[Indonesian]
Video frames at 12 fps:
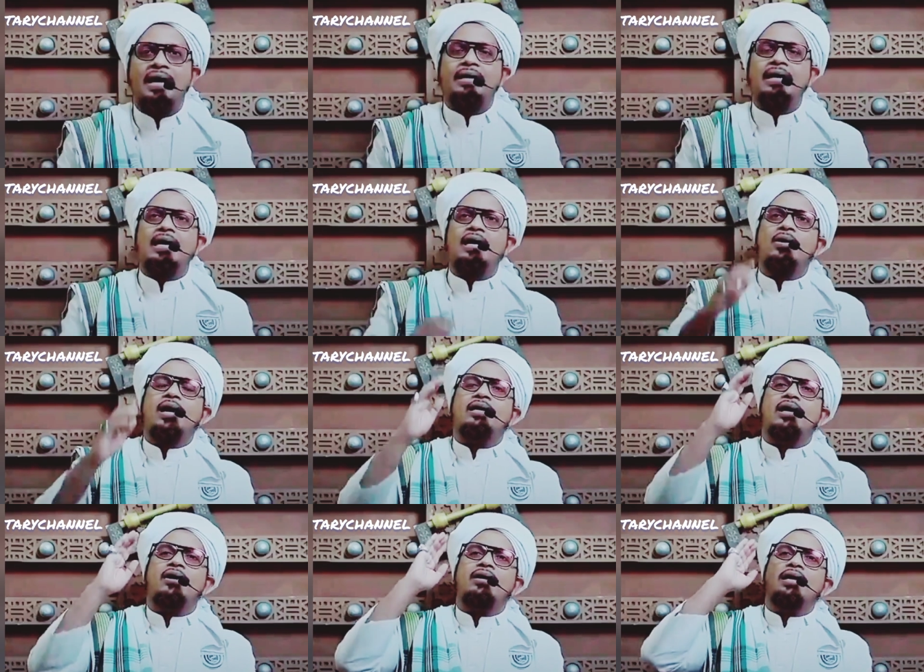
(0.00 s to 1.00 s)
maka kalau
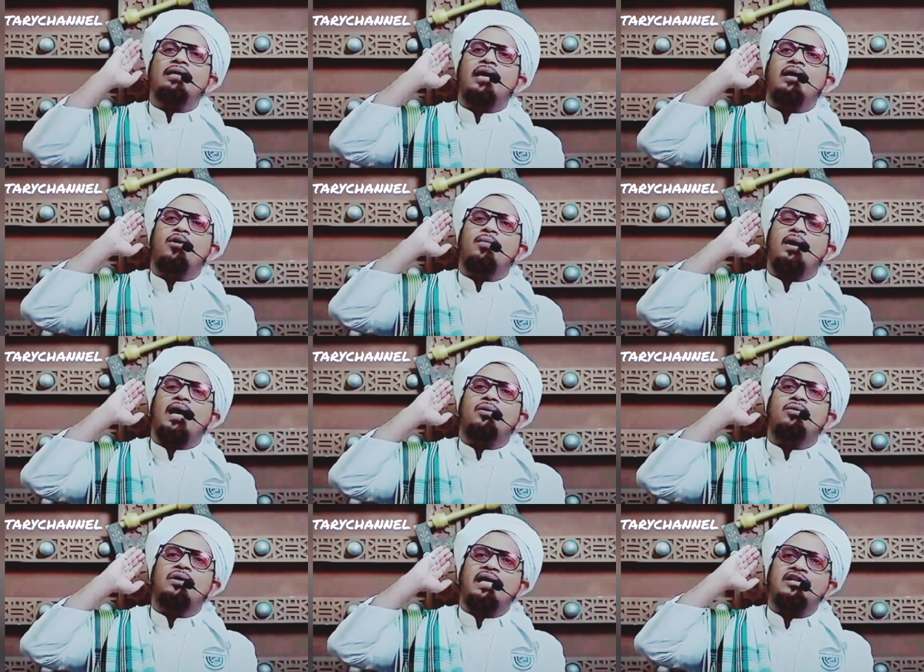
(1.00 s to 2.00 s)
ada orang yang mau
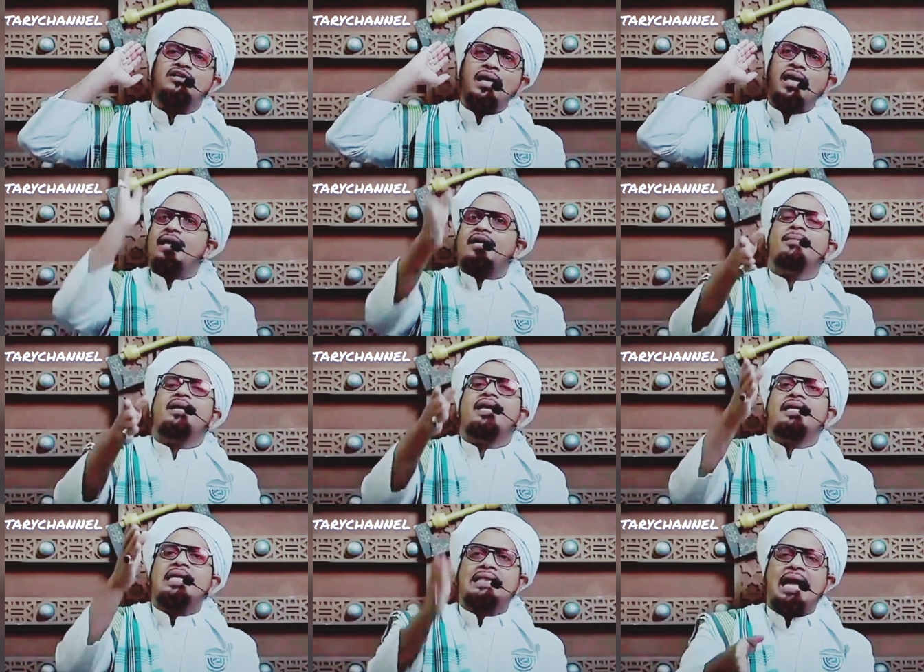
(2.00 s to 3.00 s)
melakukan sihir
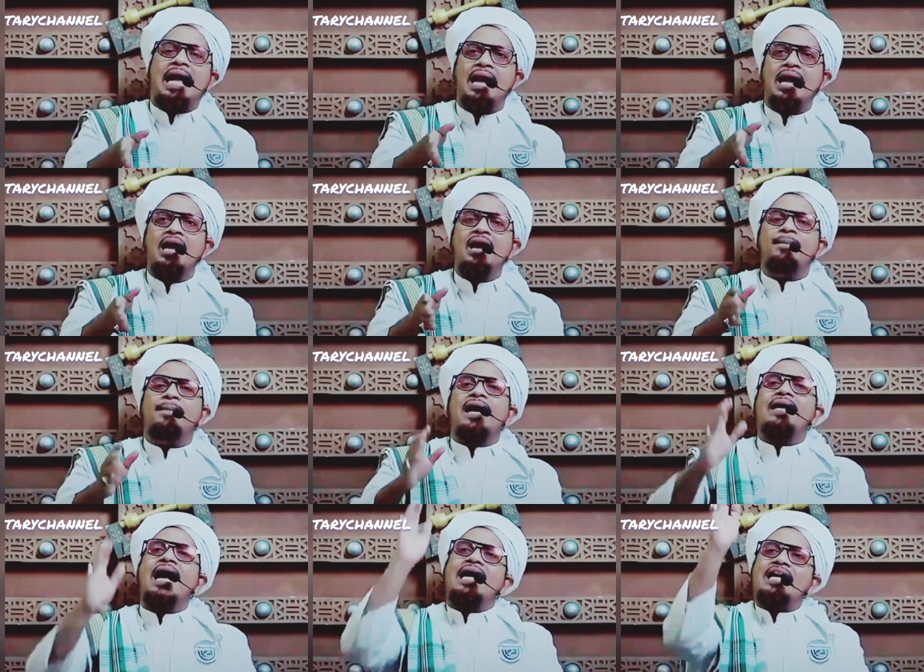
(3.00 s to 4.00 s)
kepada kita,
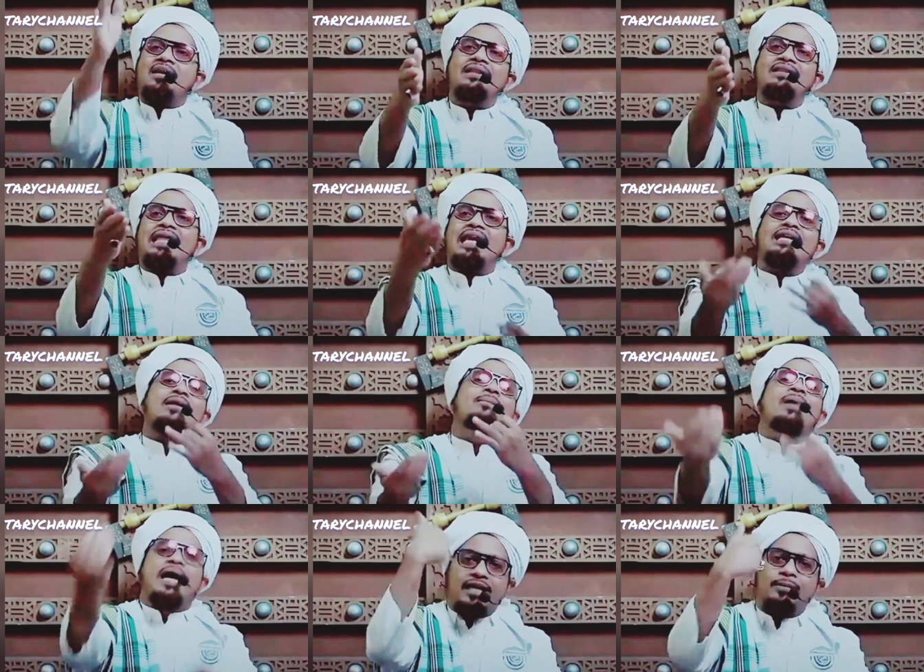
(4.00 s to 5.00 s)
maka akan mental
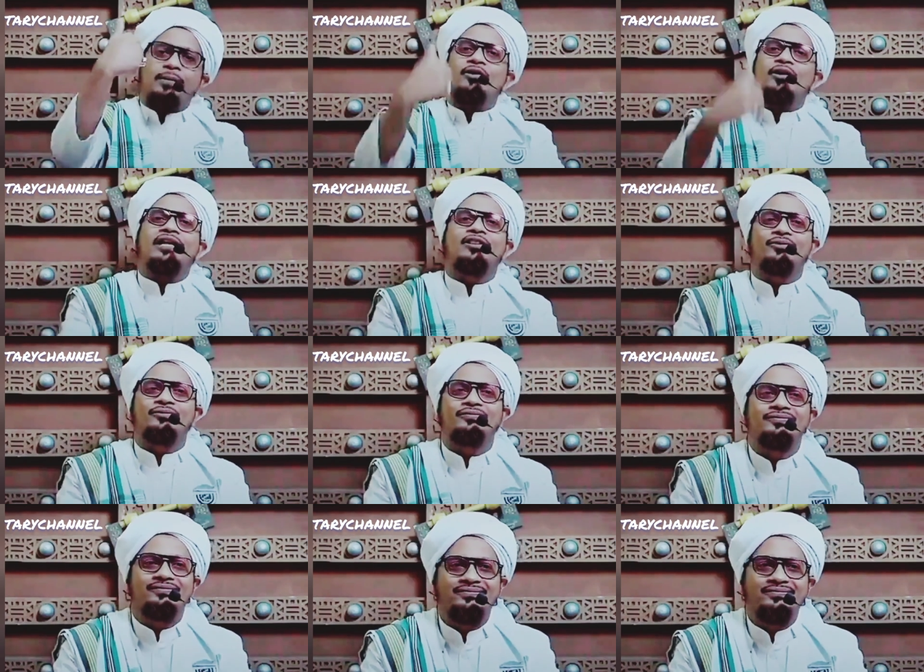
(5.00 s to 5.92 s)
kembali kepada orang itu.